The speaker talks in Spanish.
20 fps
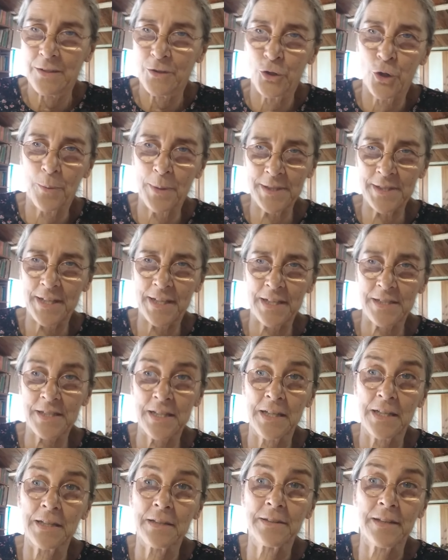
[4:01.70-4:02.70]
no va a ser
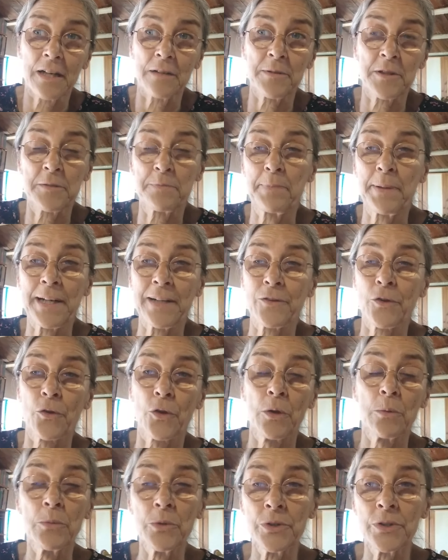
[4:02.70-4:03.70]
así tal vez para
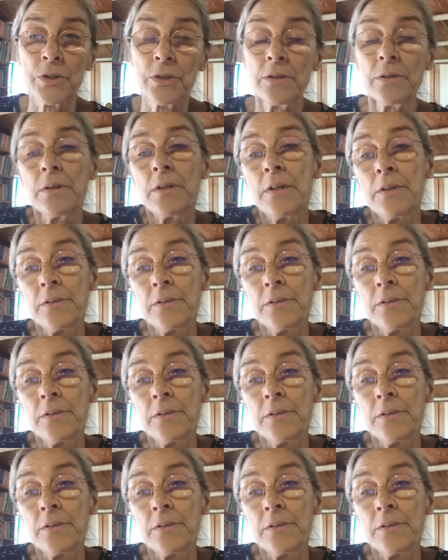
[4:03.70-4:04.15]
todo el mundo,